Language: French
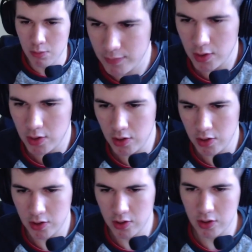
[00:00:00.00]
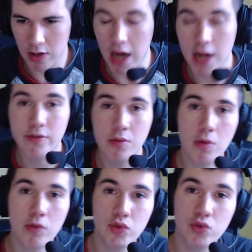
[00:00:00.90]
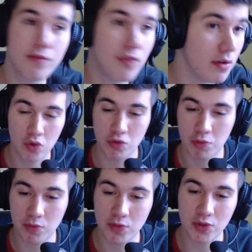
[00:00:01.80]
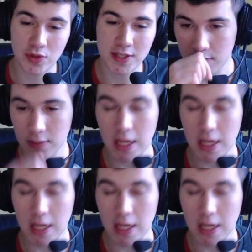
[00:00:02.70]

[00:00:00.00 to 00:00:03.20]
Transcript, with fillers: Bon, euh, arrive le moment où du coup, faut rentrer. Prends le bus au lycée.